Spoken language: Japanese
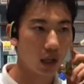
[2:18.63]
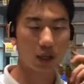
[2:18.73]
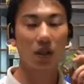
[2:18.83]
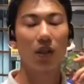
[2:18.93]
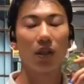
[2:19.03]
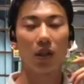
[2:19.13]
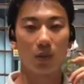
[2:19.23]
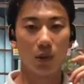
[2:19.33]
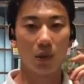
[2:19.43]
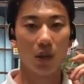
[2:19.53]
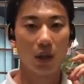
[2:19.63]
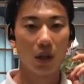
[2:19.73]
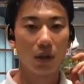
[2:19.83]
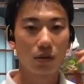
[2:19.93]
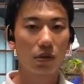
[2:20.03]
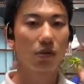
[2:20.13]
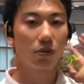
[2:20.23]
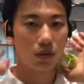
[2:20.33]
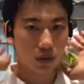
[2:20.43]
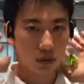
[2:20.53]
走っていても普通
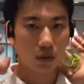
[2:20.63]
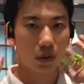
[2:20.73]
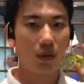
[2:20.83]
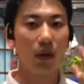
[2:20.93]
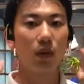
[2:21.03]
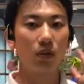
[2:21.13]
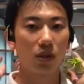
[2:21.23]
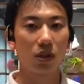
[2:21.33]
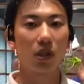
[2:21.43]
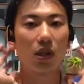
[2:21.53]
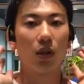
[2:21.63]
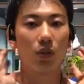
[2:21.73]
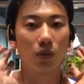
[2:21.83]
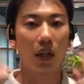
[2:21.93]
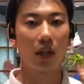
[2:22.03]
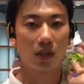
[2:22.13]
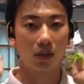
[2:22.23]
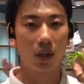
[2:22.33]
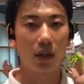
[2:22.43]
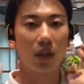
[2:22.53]
の音車の音自転車の音
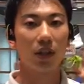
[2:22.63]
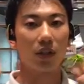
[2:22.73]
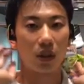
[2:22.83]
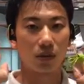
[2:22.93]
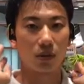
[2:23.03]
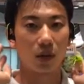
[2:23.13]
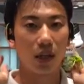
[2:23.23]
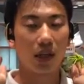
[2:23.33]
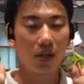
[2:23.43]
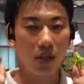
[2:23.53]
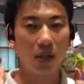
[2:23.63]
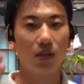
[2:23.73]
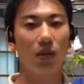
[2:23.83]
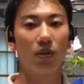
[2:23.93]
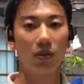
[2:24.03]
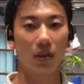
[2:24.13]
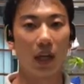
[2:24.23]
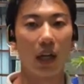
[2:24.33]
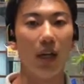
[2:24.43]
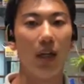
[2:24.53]
ラスパのランナーの音完全に聞こえるん
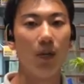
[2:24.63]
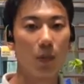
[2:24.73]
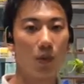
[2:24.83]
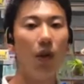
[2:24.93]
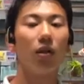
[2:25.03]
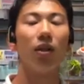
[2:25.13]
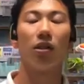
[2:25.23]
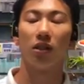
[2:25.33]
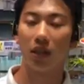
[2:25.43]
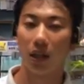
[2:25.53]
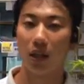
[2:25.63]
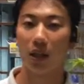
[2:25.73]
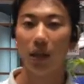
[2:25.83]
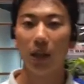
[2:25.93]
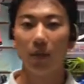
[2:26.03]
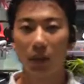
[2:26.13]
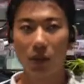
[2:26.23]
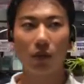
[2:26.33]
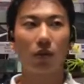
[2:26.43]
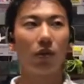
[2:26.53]
で怖くないですね、まあ、
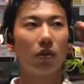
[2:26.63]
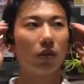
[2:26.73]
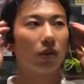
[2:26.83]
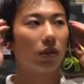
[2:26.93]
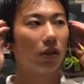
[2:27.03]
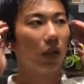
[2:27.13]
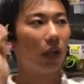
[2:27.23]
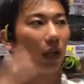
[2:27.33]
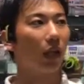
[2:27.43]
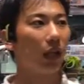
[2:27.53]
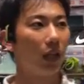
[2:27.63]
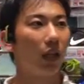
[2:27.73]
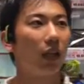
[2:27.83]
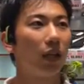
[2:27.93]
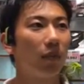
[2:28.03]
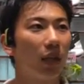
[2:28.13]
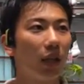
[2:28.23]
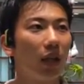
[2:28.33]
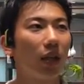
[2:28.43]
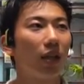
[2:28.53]
ちょっとこの、えー、まあ、
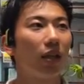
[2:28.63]
減